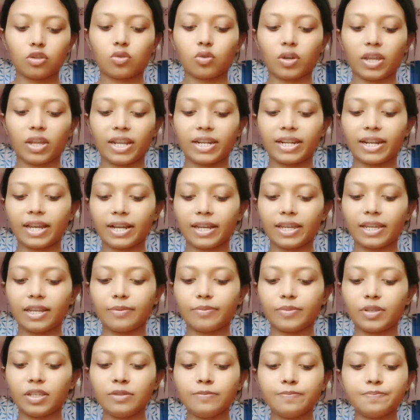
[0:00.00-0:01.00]
তো এটাকে
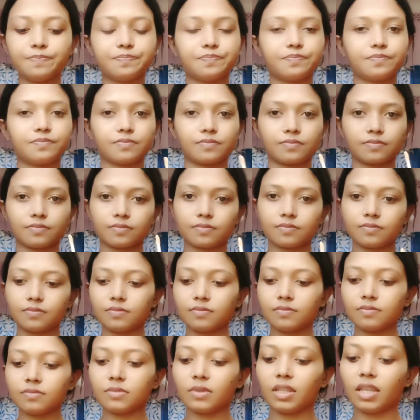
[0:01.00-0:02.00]
আমি
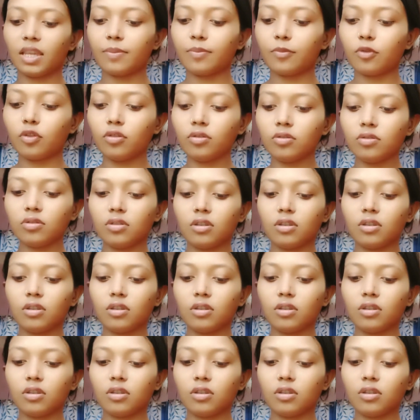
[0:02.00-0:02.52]
নেব